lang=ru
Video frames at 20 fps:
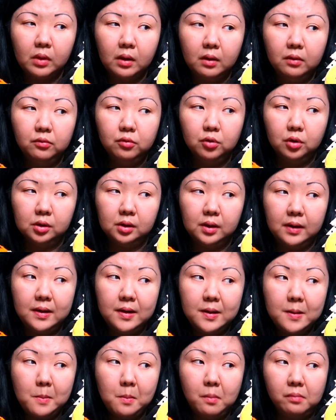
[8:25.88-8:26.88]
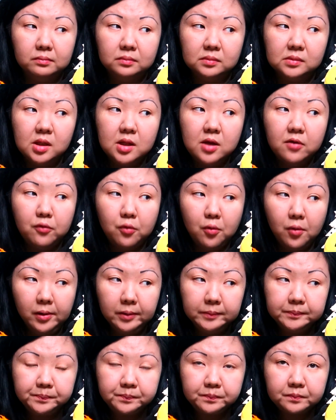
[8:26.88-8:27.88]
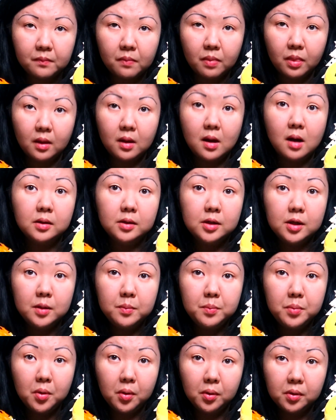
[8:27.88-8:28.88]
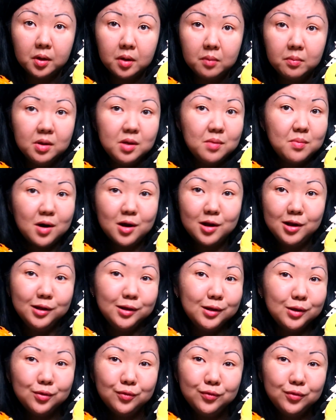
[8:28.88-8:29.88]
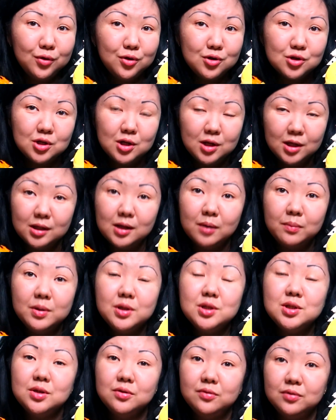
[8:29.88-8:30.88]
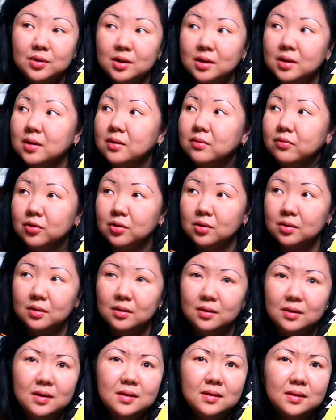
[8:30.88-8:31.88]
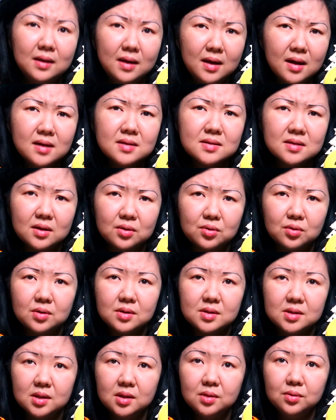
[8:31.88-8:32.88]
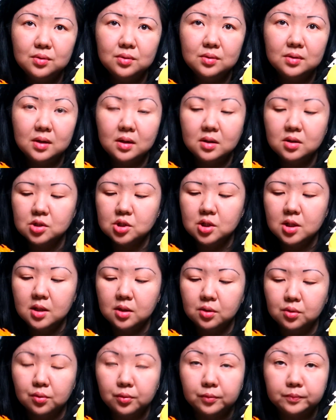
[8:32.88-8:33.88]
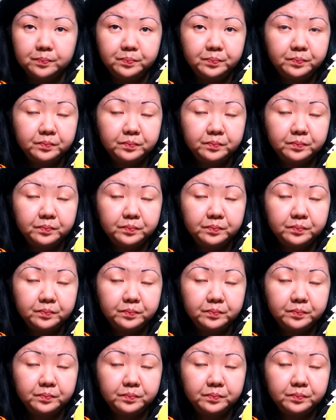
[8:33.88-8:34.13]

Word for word: Вот, и на него, как на ребенка, мы не могли надувной жилет обычный, вот этот вот интекс, э, который делают, да, жилетку